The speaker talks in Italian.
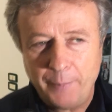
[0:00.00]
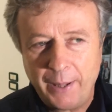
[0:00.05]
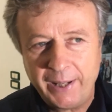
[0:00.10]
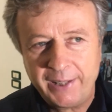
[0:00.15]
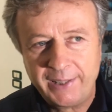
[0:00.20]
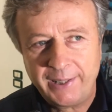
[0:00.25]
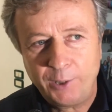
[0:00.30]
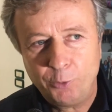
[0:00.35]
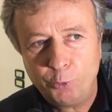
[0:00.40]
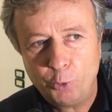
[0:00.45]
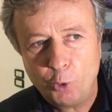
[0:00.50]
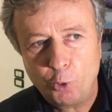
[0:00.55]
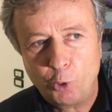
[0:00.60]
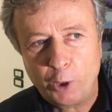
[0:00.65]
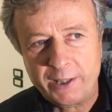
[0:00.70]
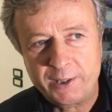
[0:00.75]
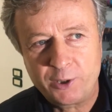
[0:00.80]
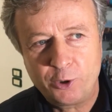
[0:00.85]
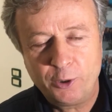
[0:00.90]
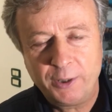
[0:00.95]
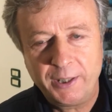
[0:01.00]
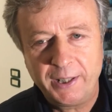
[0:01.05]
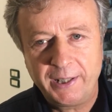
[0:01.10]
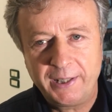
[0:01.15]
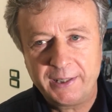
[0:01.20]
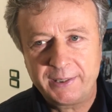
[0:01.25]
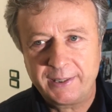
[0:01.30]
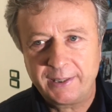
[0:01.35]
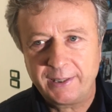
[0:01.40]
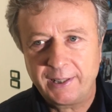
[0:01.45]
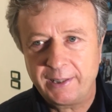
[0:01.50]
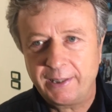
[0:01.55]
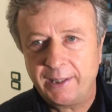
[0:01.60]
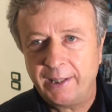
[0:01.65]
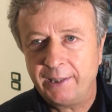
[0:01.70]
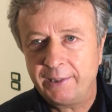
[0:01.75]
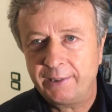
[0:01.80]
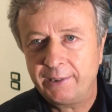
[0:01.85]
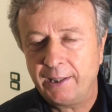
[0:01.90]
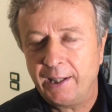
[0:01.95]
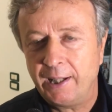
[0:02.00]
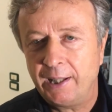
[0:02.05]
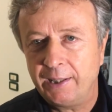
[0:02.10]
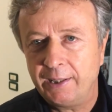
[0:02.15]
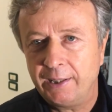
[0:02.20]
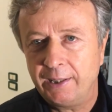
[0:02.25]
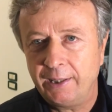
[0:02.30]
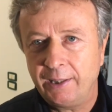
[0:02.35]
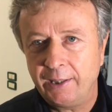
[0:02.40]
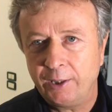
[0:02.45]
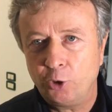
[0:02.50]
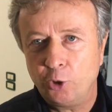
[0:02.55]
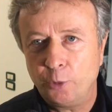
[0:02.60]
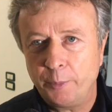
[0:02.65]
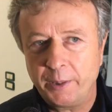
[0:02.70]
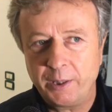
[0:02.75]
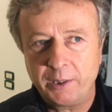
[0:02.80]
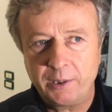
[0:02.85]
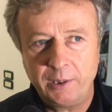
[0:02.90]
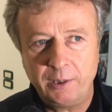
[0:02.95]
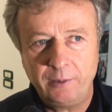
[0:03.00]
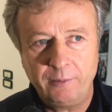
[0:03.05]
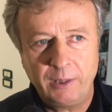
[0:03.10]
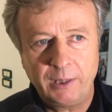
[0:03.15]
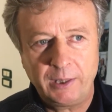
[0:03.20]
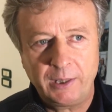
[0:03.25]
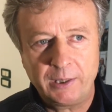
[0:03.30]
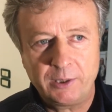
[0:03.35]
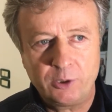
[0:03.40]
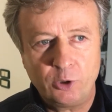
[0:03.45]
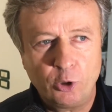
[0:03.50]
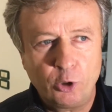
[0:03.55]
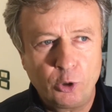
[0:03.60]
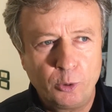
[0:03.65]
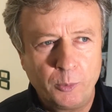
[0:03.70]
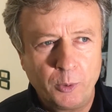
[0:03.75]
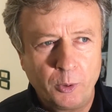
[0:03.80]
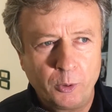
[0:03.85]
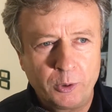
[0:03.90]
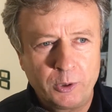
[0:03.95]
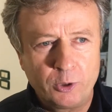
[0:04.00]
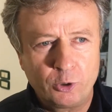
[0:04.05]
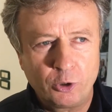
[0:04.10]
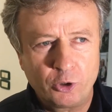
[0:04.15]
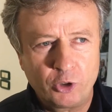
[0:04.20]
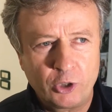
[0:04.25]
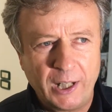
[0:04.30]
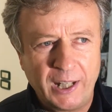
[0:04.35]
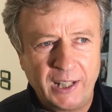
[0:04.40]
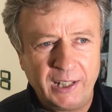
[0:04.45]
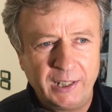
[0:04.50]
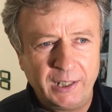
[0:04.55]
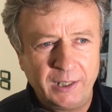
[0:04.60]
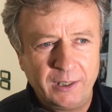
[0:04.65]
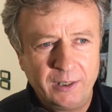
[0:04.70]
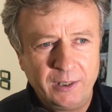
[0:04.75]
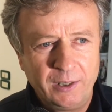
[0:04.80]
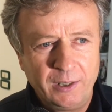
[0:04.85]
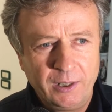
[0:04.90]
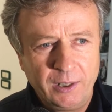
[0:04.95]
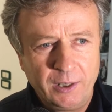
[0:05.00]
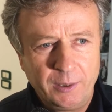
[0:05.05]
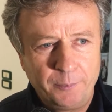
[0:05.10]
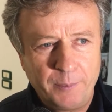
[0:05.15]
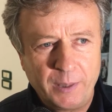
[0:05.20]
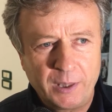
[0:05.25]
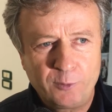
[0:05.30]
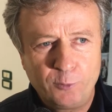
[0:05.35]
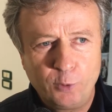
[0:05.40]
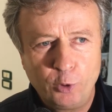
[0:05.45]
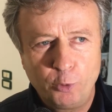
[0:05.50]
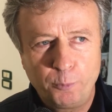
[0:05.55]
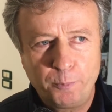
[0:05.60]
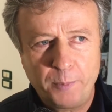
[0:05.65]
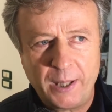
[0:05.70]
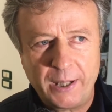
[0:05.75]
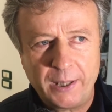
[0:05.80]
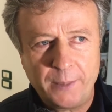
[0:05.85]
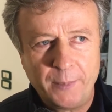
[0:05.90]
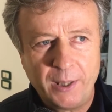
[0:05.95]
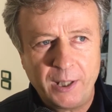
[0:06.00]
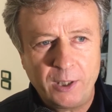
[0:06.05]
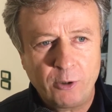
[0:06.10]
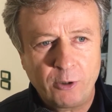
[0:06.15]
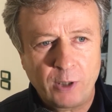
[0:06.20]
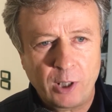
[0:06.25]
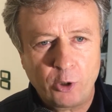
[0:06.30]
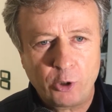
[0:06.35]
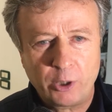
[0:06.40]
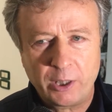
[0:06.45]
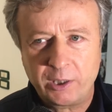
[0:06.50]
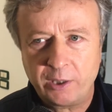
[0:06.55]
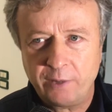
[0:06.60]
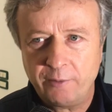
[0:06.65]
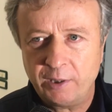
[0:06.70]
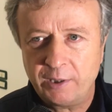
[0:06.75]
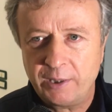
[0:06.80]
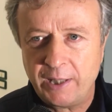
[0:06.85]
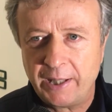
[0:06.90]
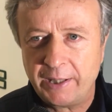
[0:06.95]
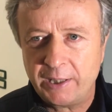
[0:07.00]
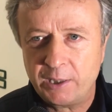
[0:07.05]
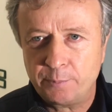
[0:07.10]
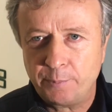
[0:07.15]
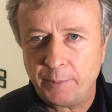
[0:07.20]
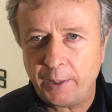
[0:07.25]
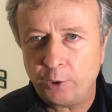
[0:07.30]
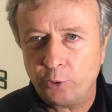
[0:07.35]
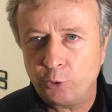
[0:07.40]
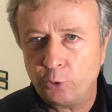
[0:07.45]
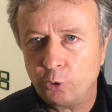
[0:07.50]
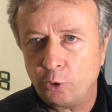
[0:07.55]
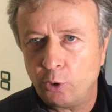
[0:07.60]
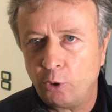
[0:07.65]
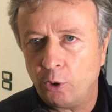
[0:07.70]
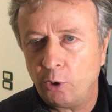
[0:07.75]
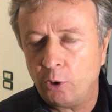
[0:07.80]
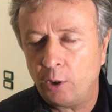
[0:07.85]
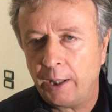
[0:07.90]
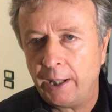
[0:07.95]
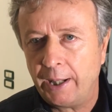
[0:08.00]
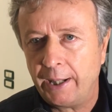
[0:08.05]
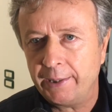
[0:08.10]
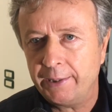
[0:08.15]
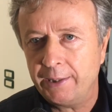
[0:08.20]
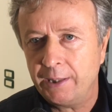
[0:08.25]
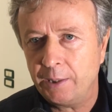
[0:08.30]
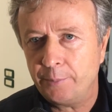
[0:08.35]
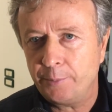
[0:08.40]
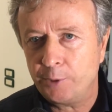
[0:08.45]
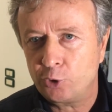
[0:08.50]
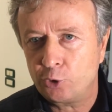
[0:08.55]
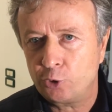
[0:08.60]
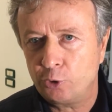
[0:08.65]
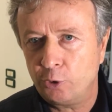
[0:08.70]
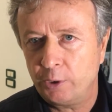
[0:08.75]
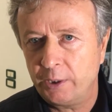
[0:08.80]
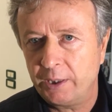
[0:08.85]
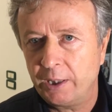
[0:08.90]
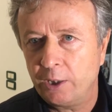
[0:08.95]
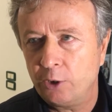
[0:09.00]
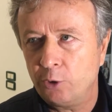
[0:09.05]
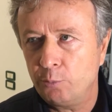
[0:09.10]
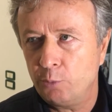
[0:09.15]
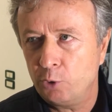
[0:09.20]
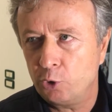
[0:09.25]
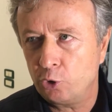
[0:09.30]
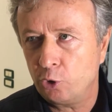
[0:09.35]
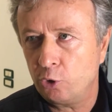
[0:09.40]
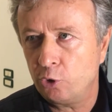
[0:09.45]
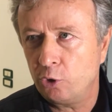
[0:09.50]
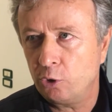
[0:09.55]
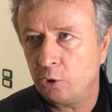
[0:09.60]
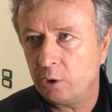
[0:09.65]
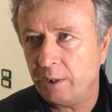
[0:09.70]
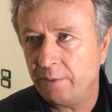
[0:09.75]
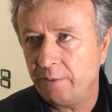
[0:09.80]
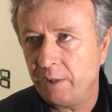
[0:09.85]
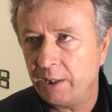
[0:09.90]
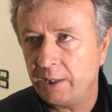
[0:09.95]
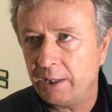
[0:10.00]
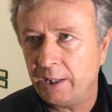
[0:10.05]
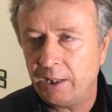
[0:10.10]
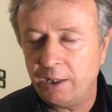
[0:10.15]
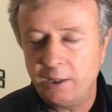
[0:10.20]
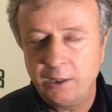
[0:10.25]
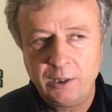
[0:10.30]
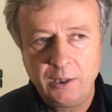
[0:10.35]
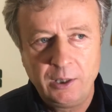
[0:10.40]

Ma è un'occasione che è stata data alle cooperative che si occupano di sociale per sviluppare meglio la loro attività rispetto a delle persone che hanno bisogno di avere